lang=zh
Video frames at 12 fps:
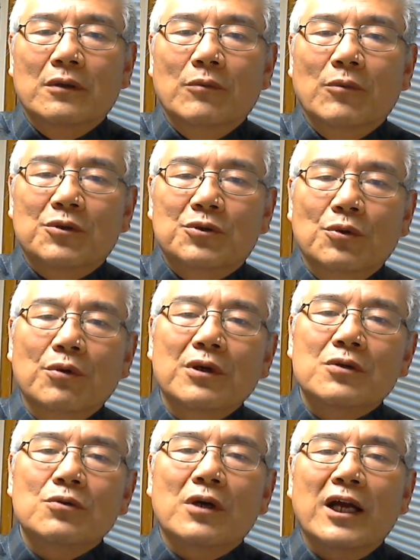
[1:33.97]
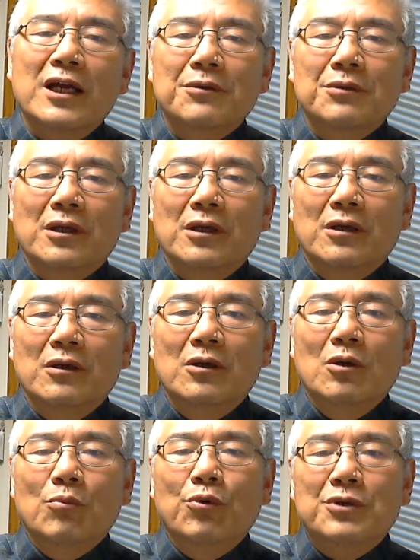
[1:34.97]
那么，学会说汉语呢，
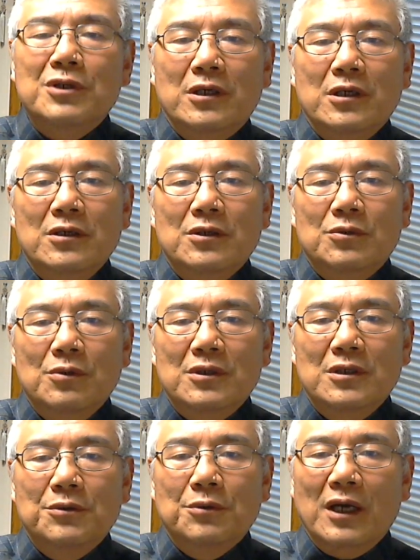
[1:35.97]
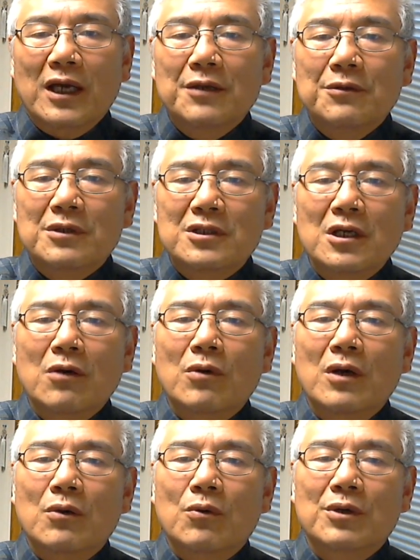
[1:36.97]
不仅可以学习与汉语相
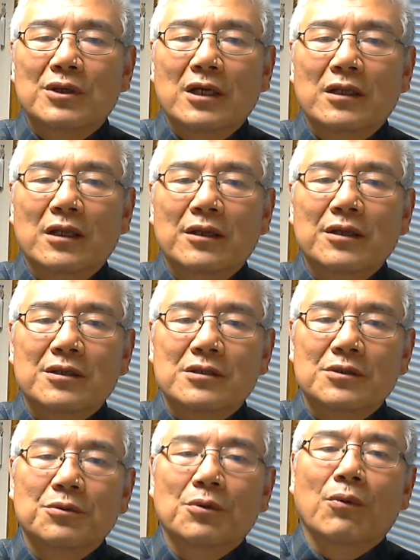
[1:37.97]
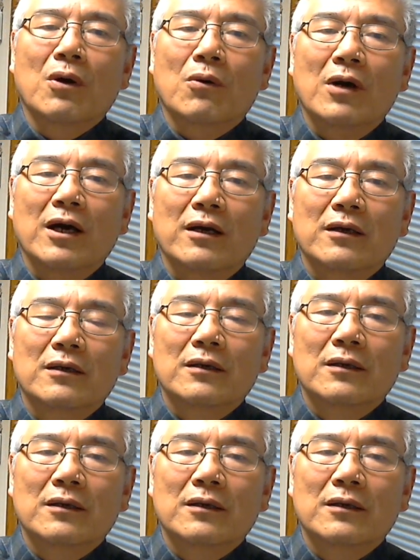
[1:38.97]
关国家的历史与文化，